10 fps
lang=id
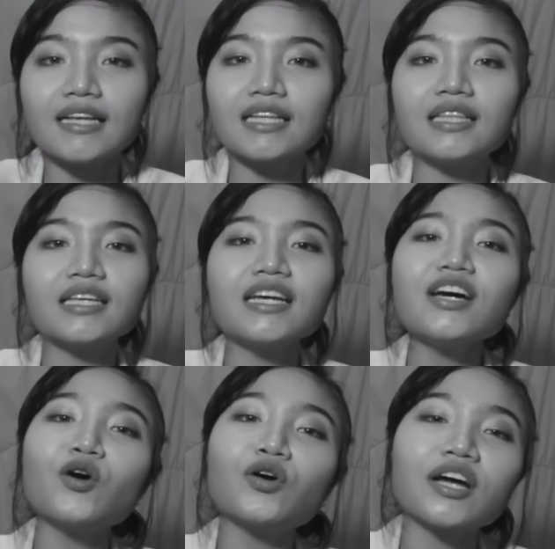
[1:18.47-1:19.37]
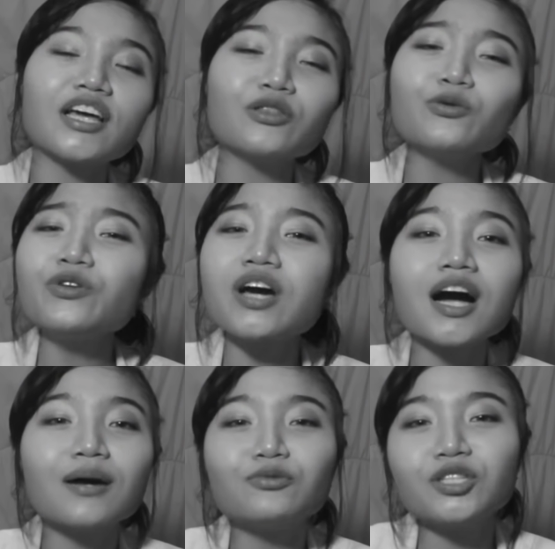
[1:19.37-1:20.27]
Intinya orang itu udah
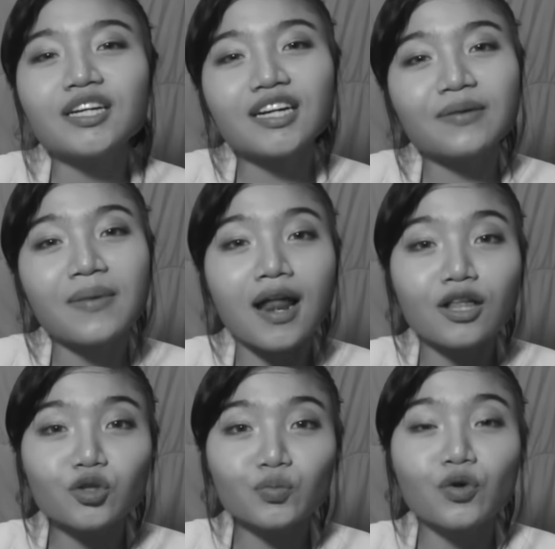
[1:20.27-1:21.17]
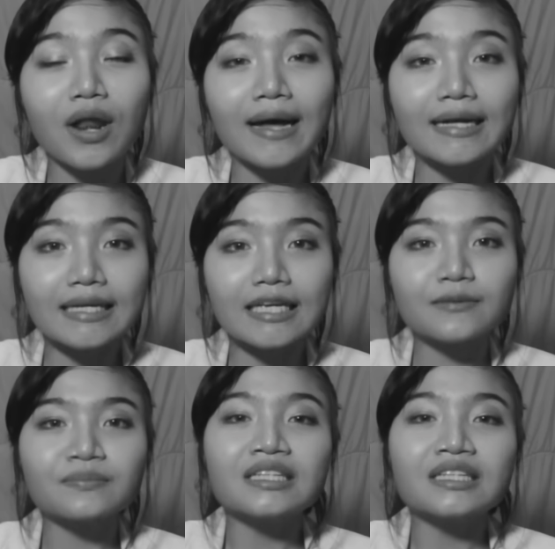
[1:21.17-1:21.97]
nggak punya kekebalan tubuh lagi.